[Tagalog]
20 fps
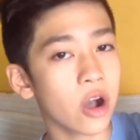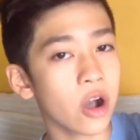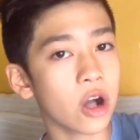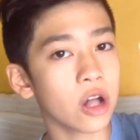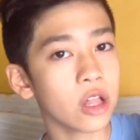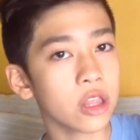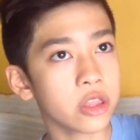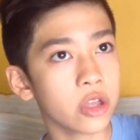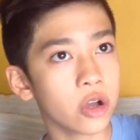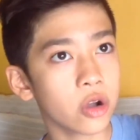
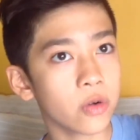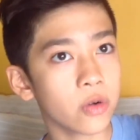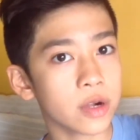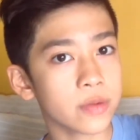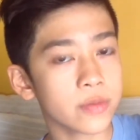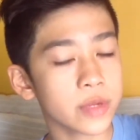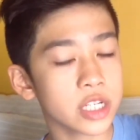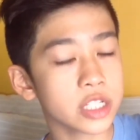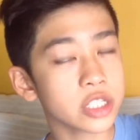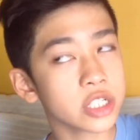Although, wag
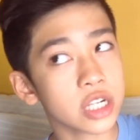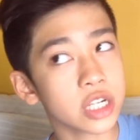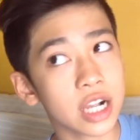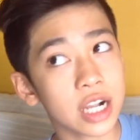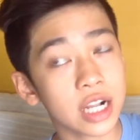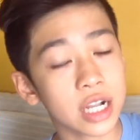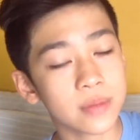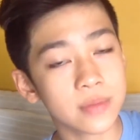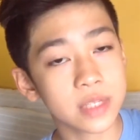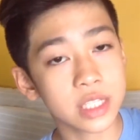mo na siya
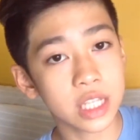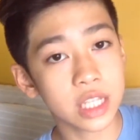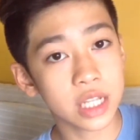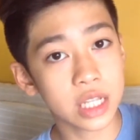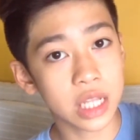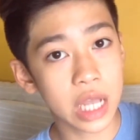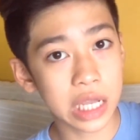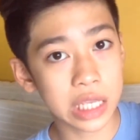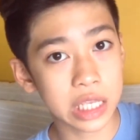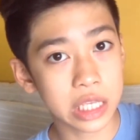
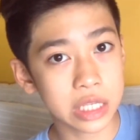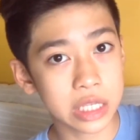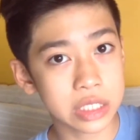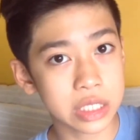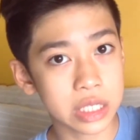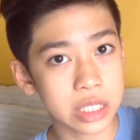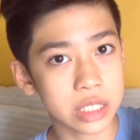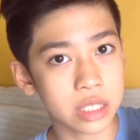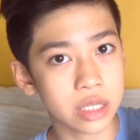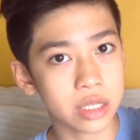gagamitin lagi
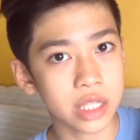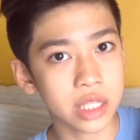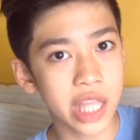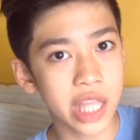kasi it could